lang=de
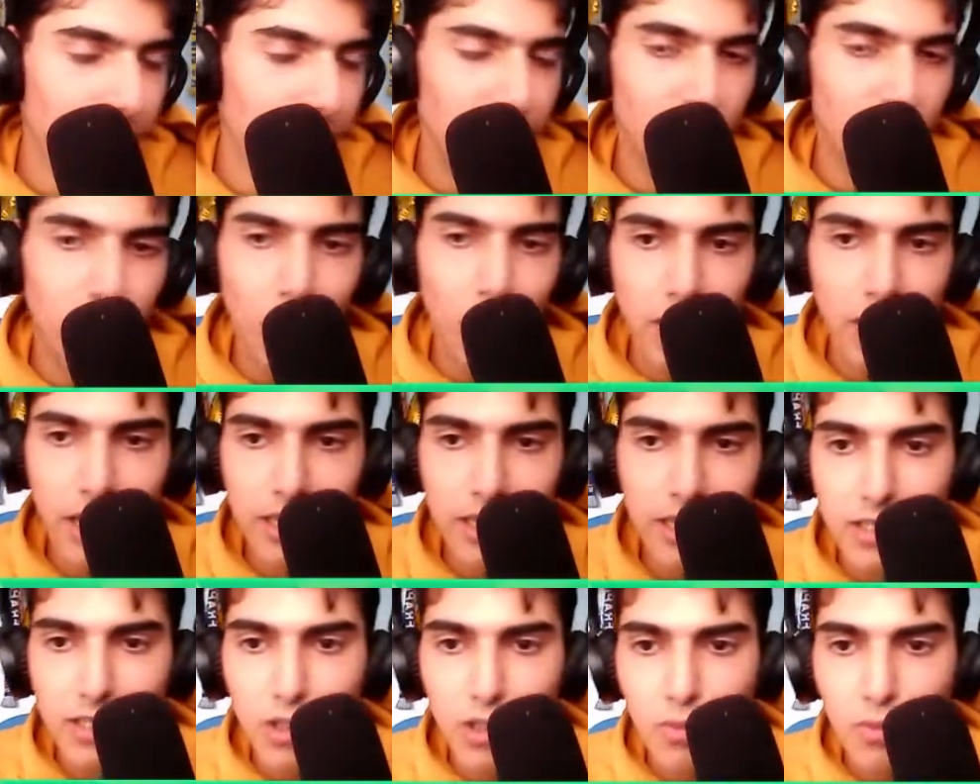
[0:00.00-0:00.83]
Fall
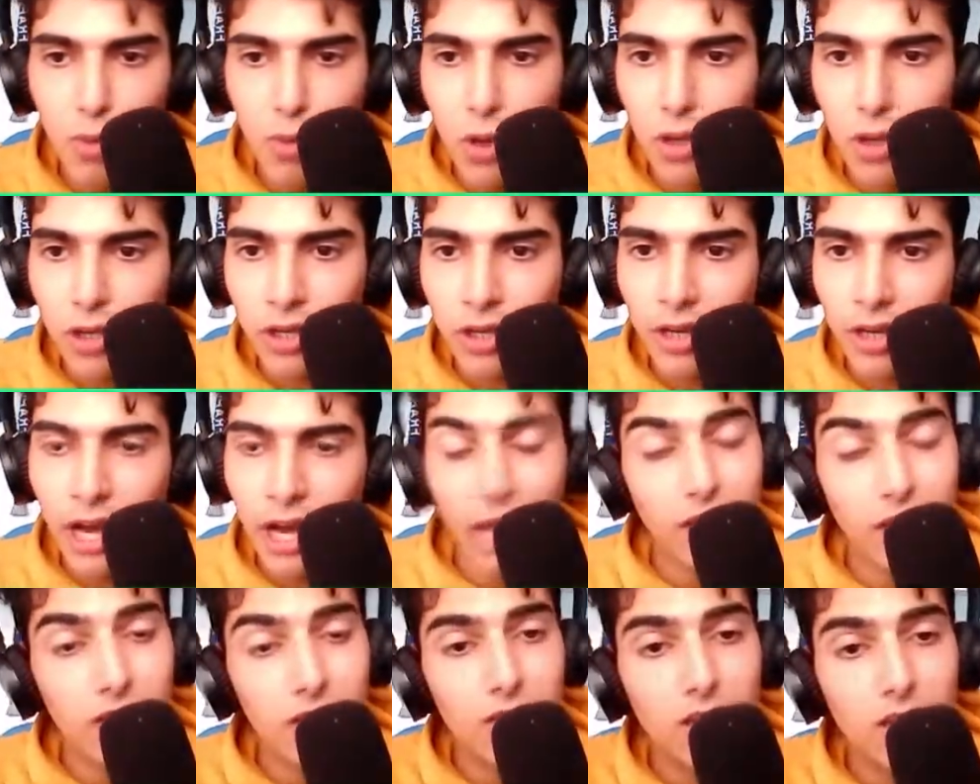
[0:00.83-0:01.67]
Guys nicht mögen,
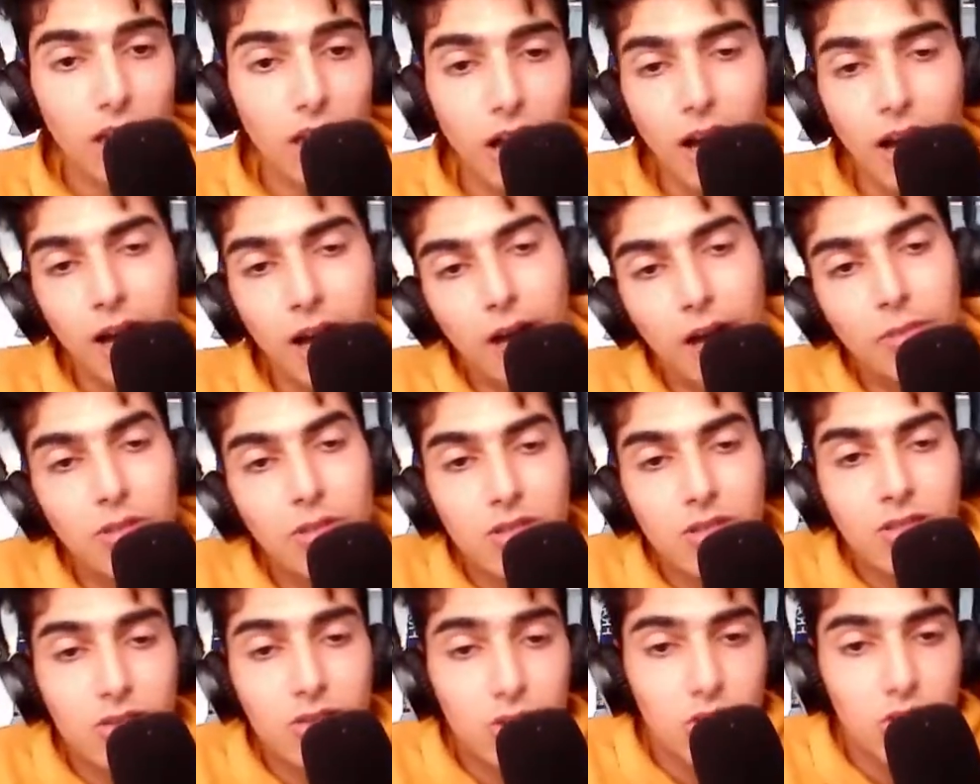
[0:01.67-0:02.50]
hat es, äh, haben die
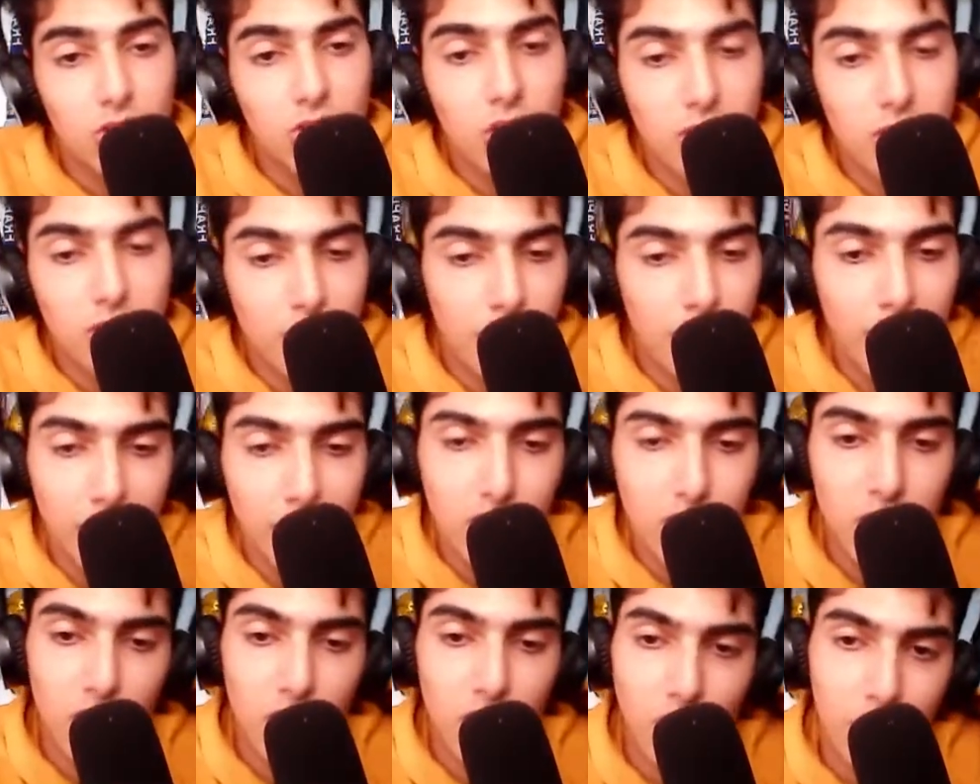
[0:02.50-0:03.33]
es trotzdem
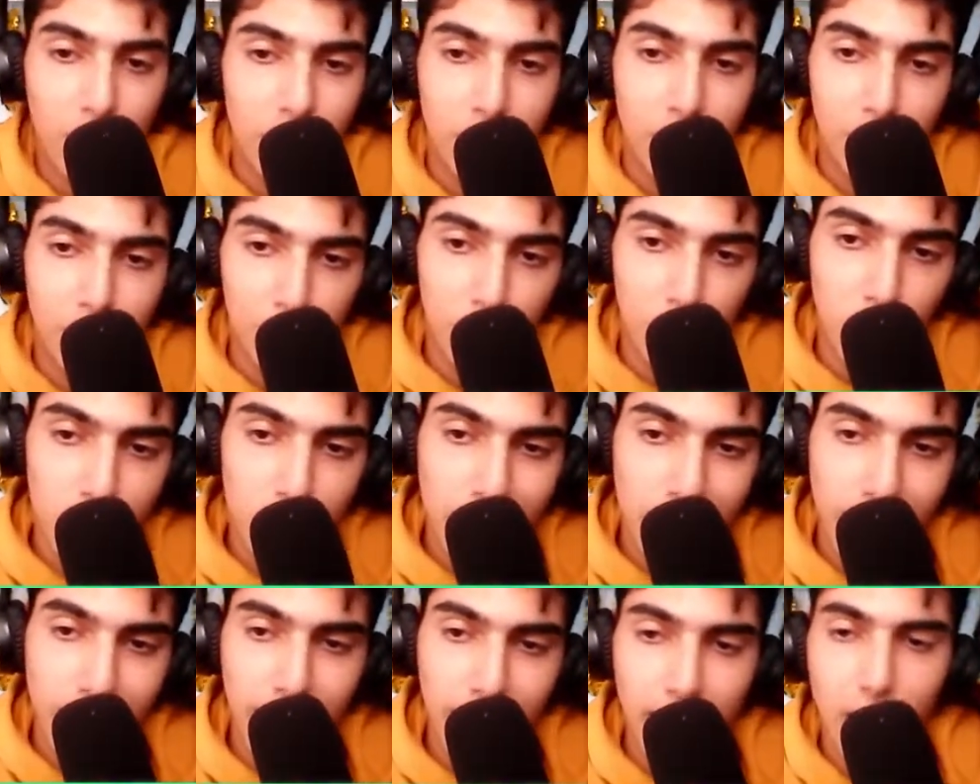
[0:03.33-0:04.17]
angeschaut.
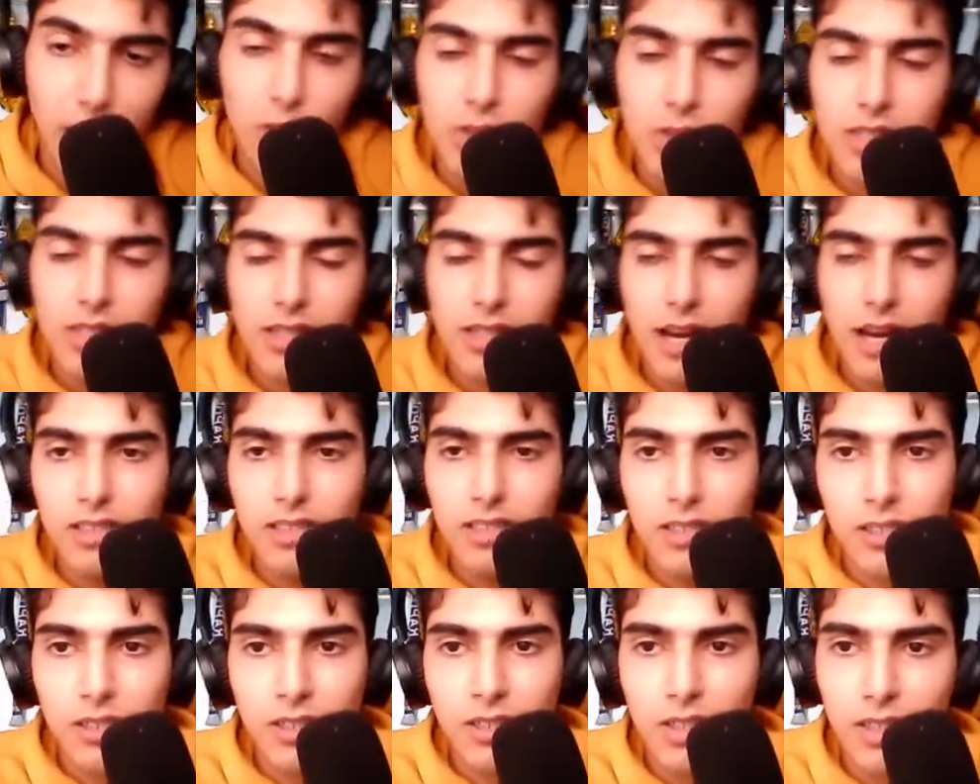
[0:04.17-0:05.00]
Kuss geht raus,
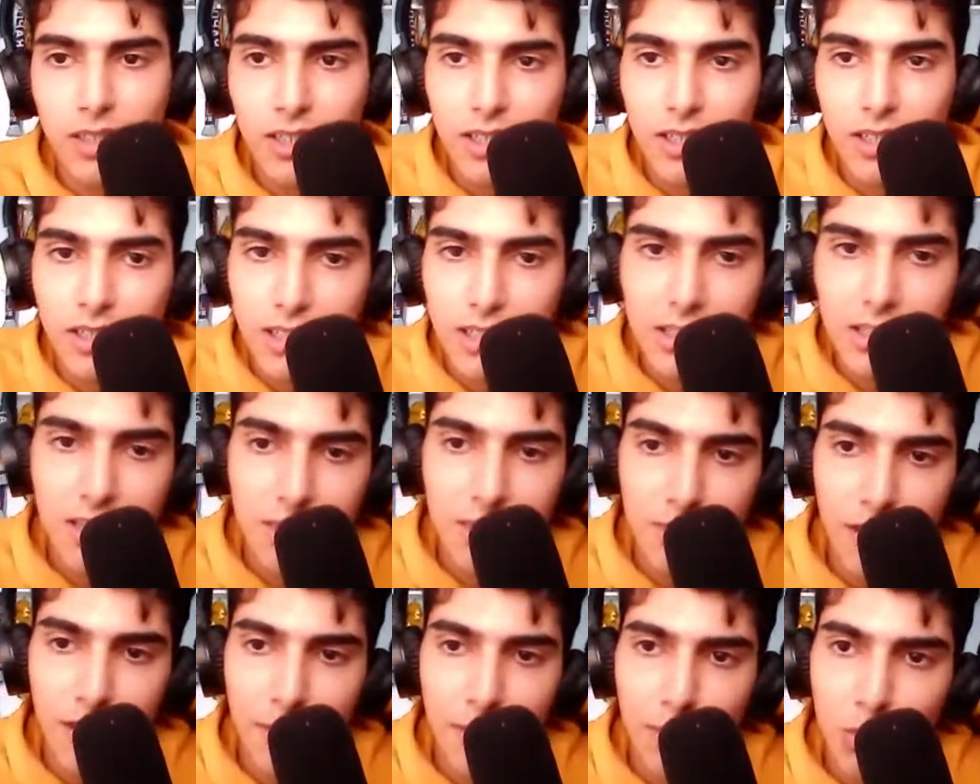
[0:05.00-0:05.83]
danke. Das
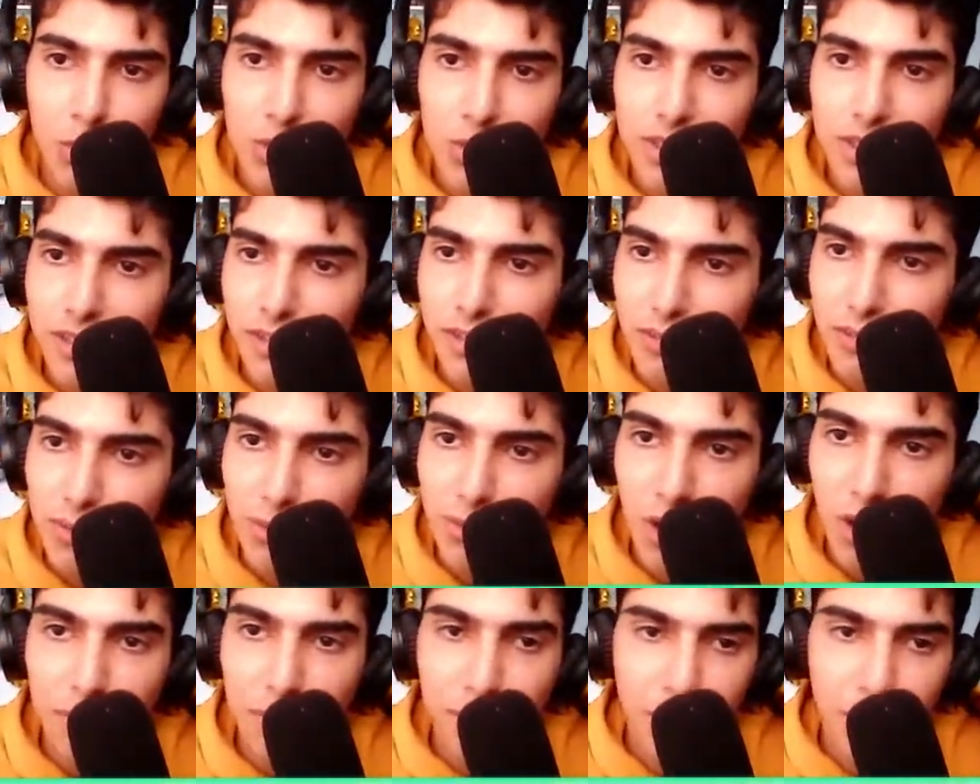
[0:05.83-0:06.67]
ist mir positiv im
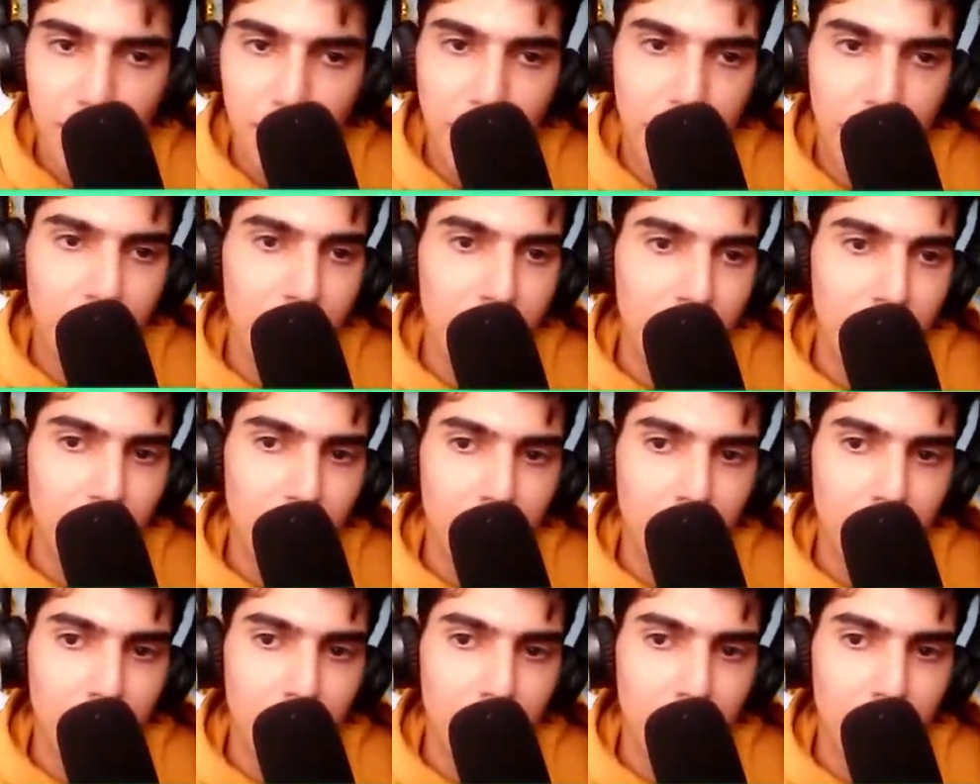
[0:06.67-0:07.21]
Kopf geblieben.